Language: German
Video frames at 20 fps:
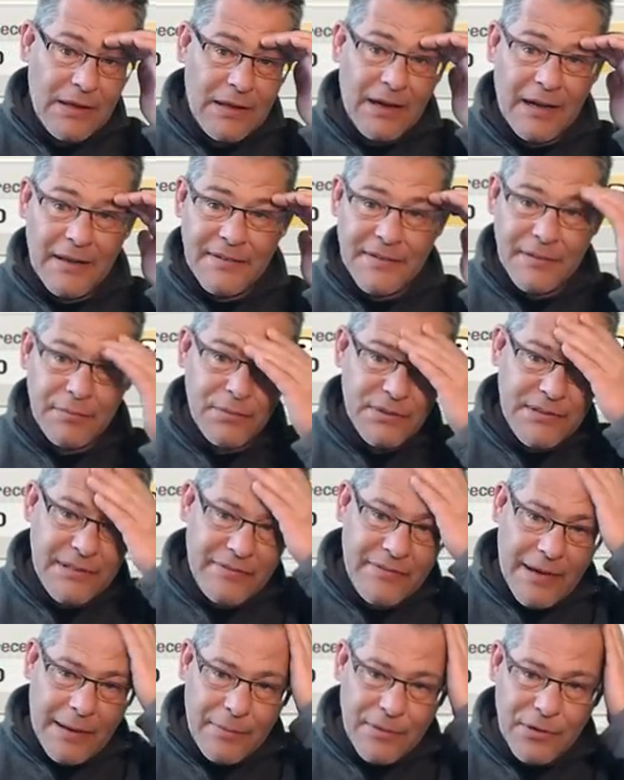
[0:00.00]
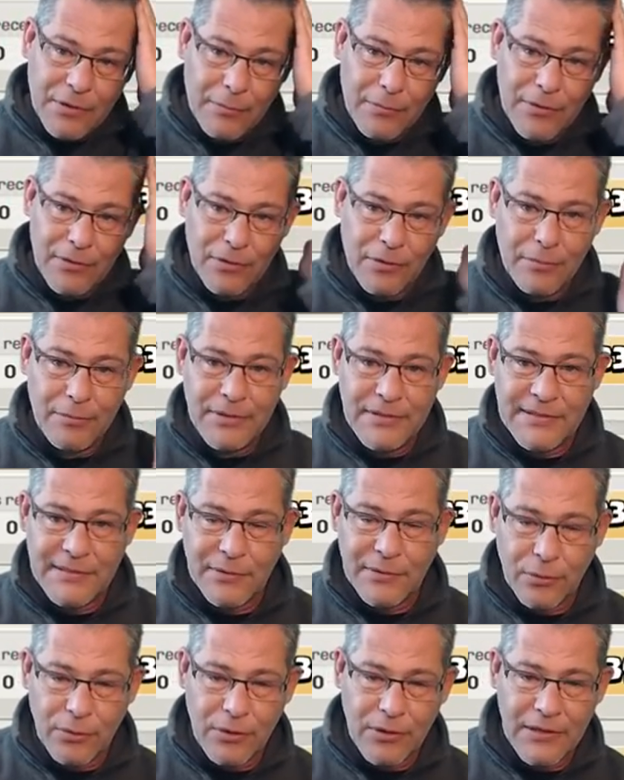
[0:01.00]
Also ich muss die Werbetrommel noch ein bisschen
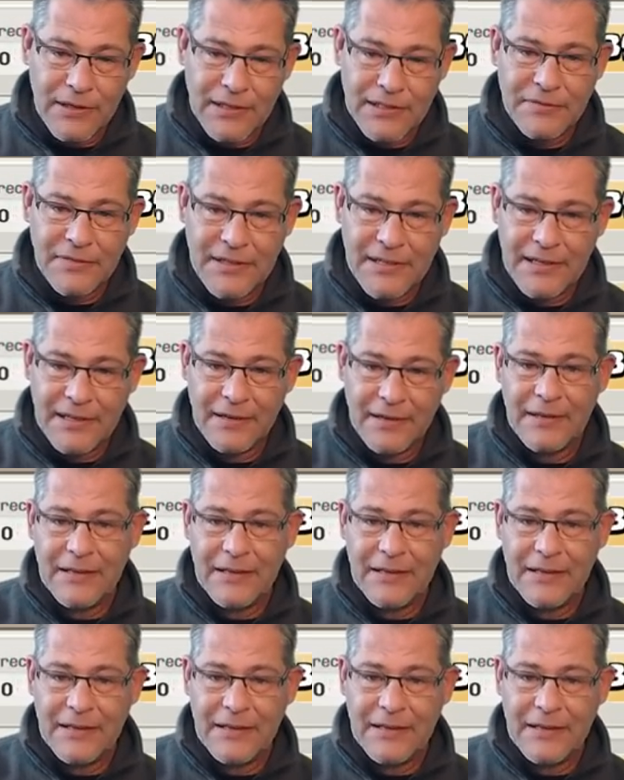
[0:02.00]
rühren, dass wir hier